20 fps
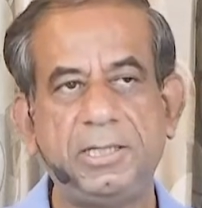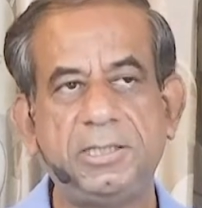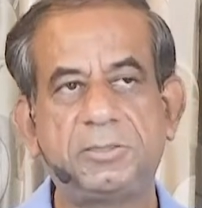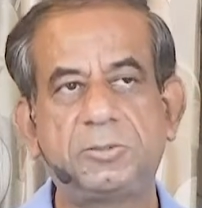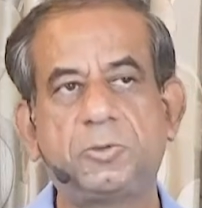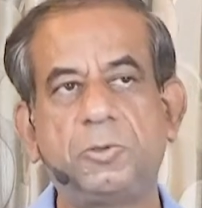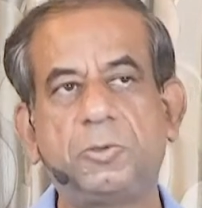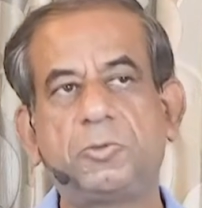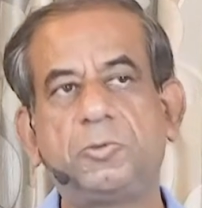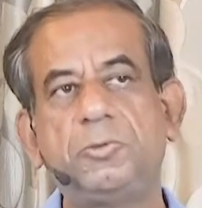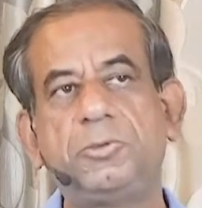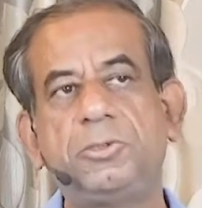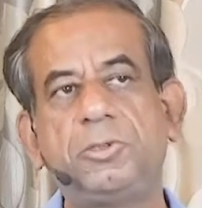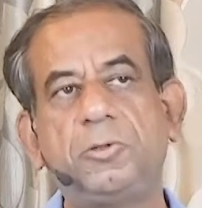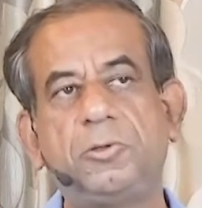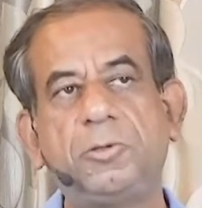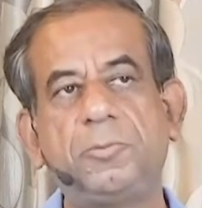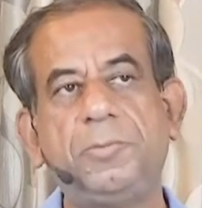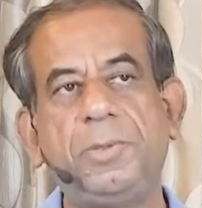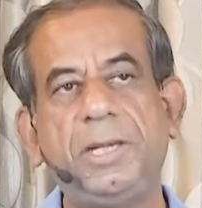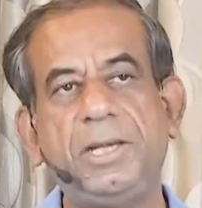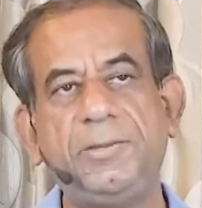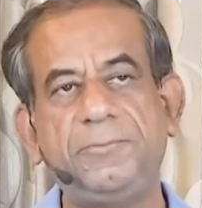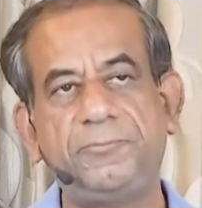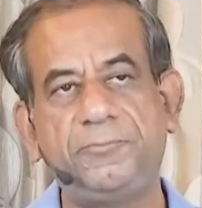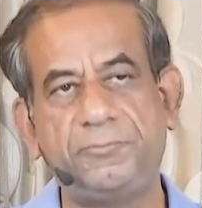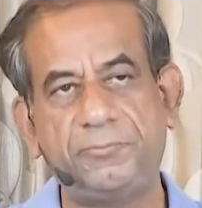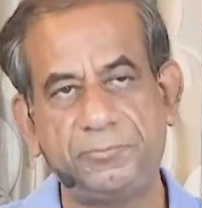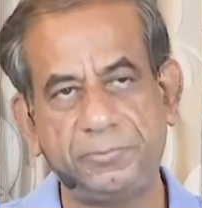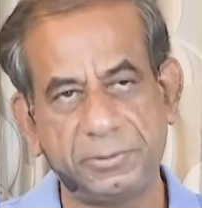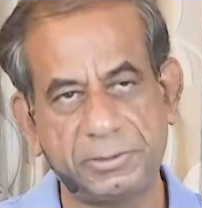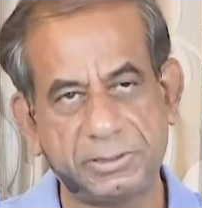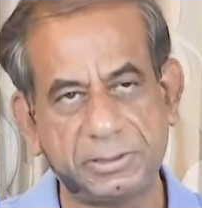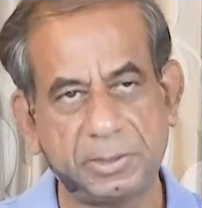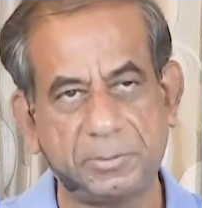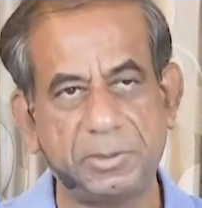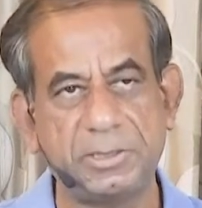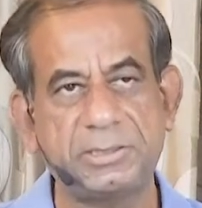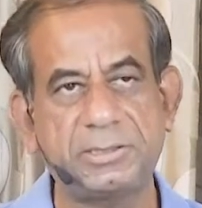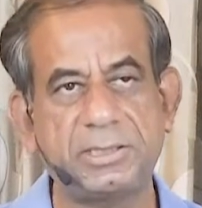इसको कुछ लोग बिलीव
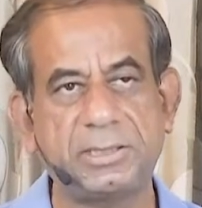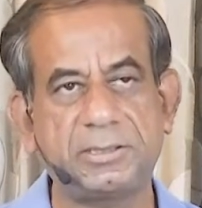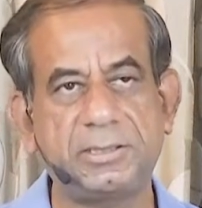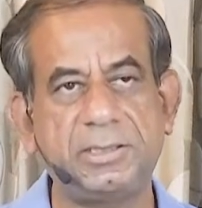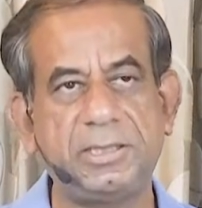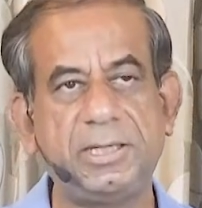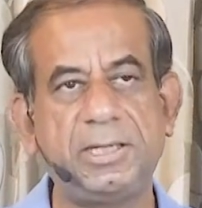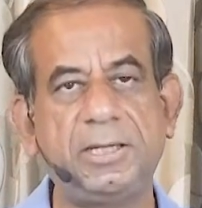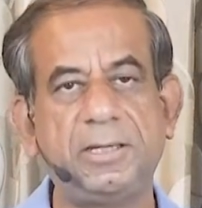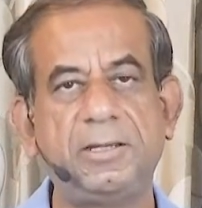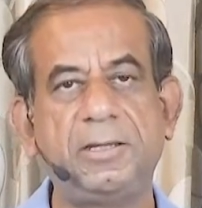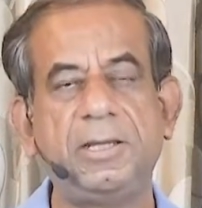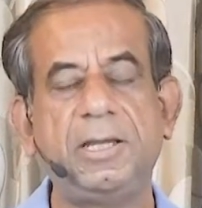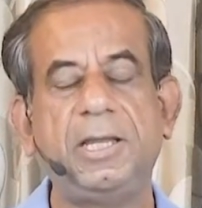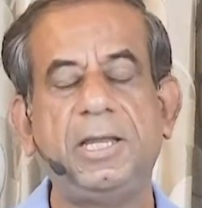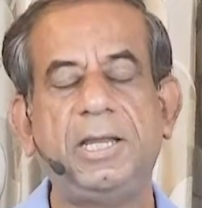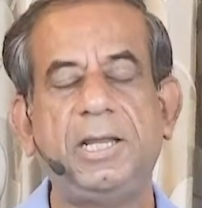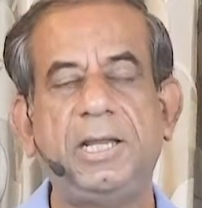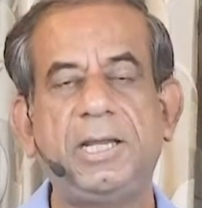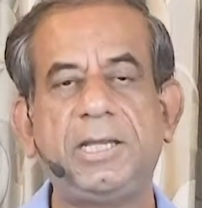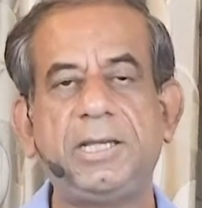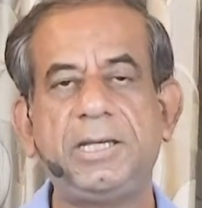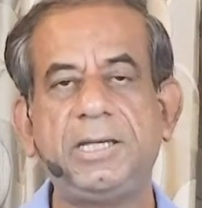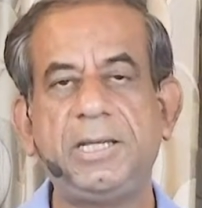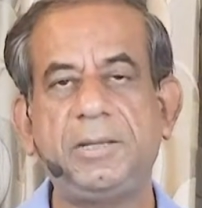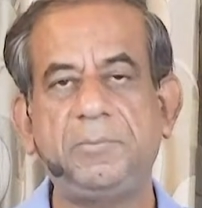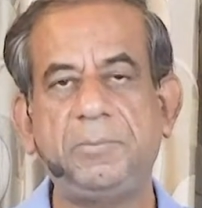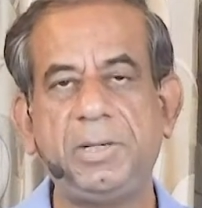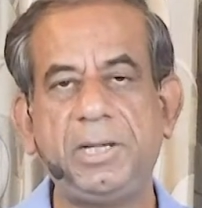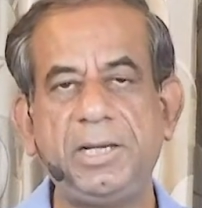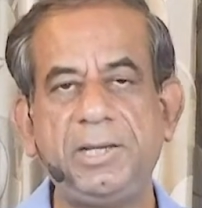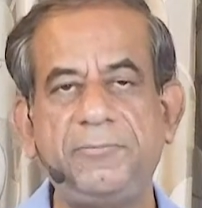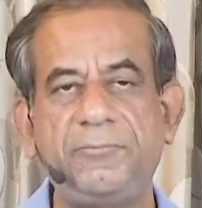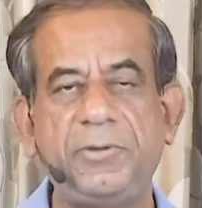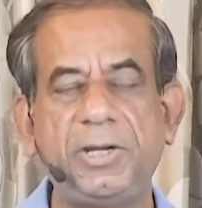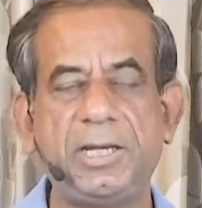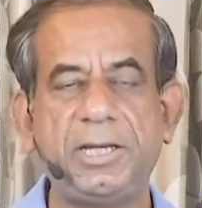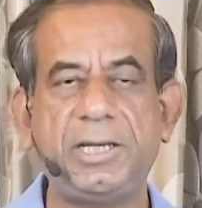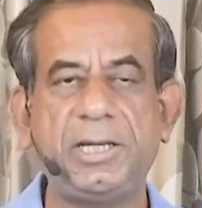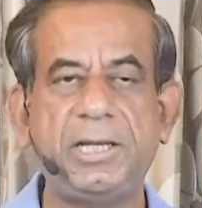समझ सकते हैं लेकिन ये
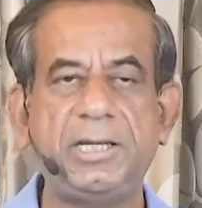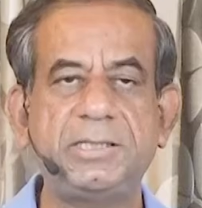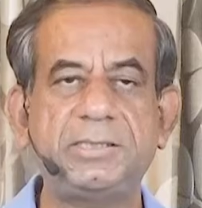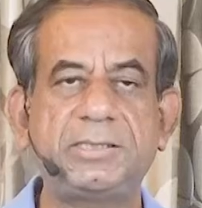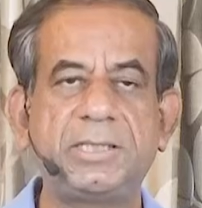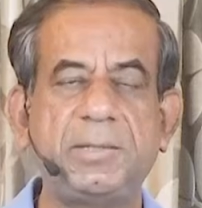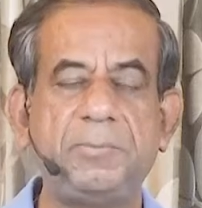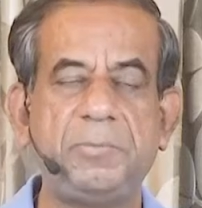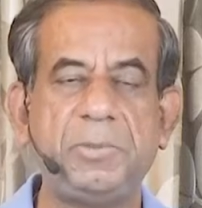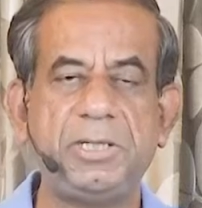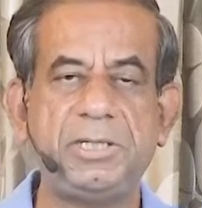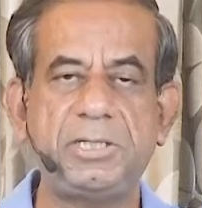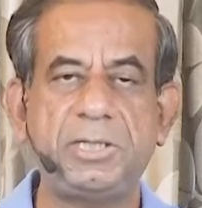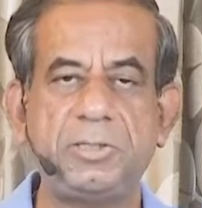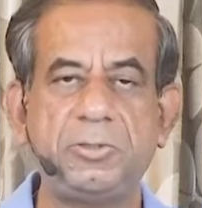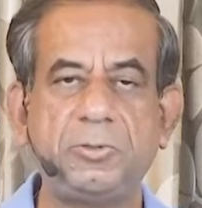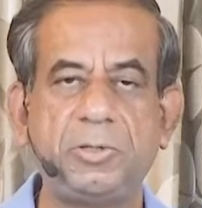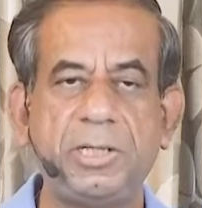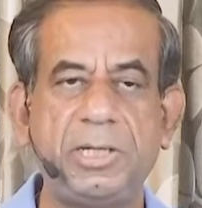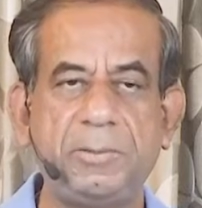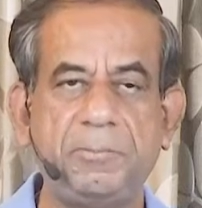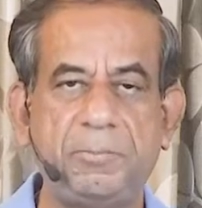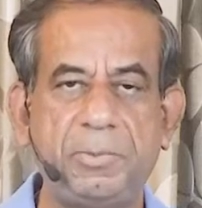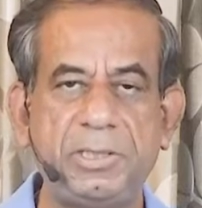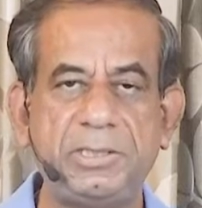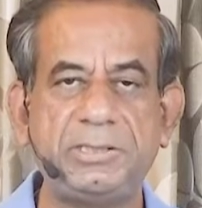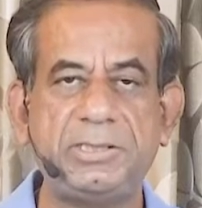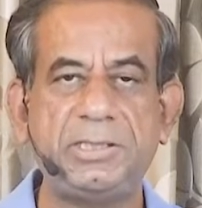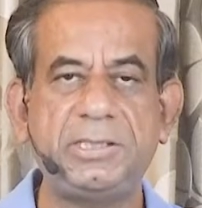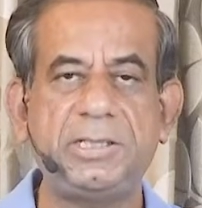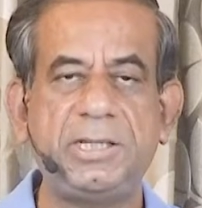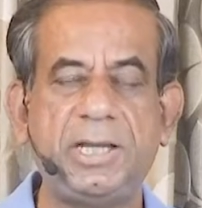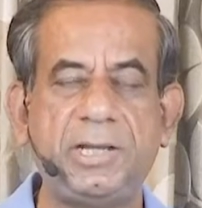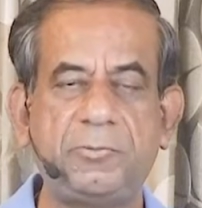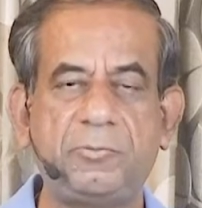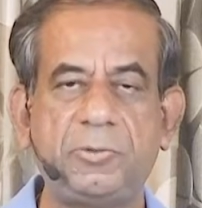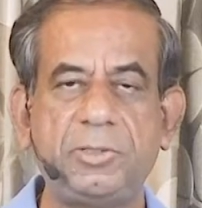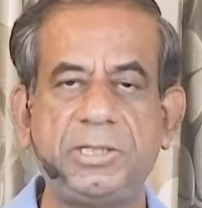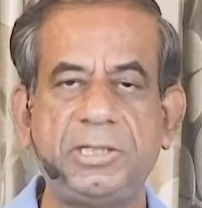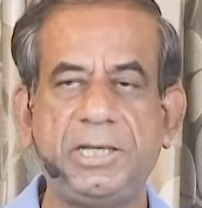बिलीफ नहीं है इसके पीछे जो इम्प्लिसिट है
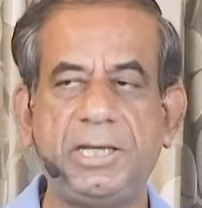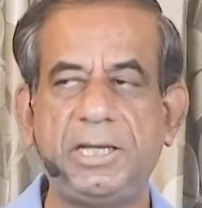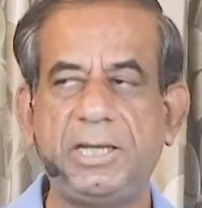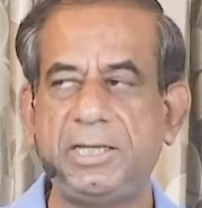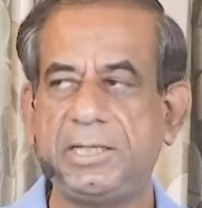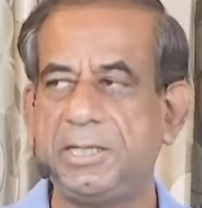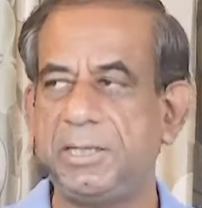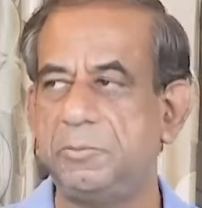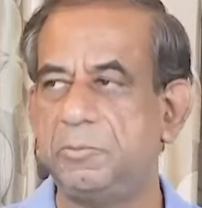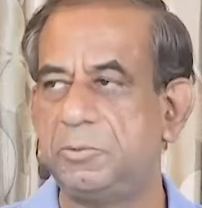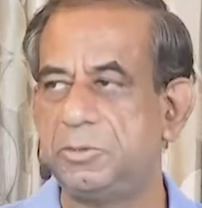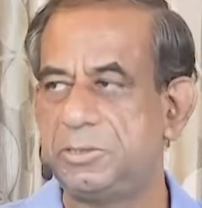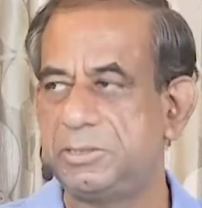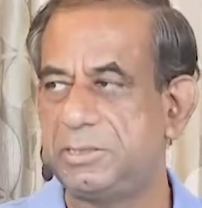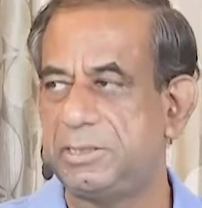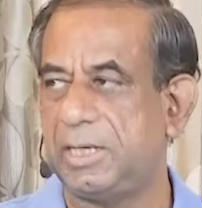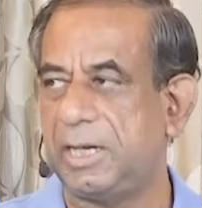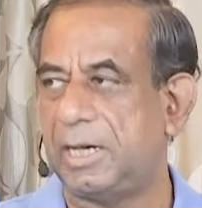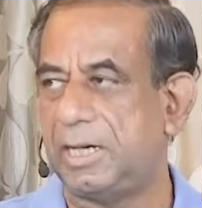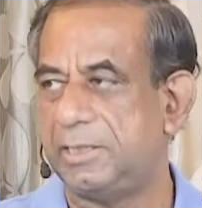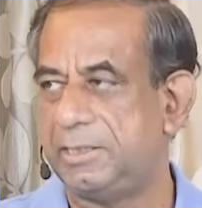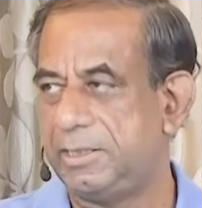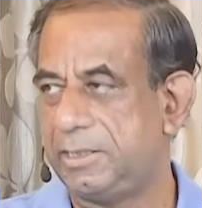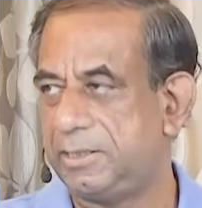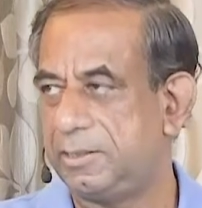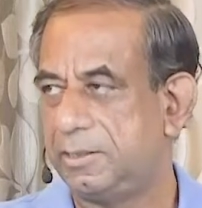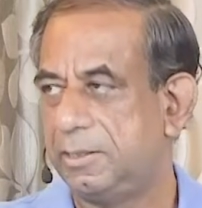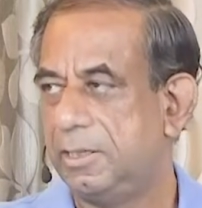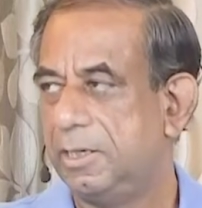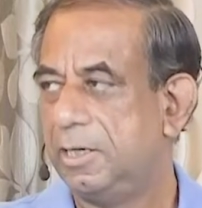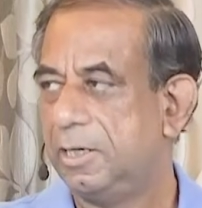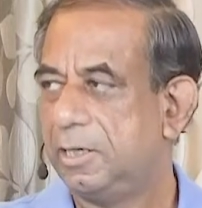वो ये है कि मुझसे अधिक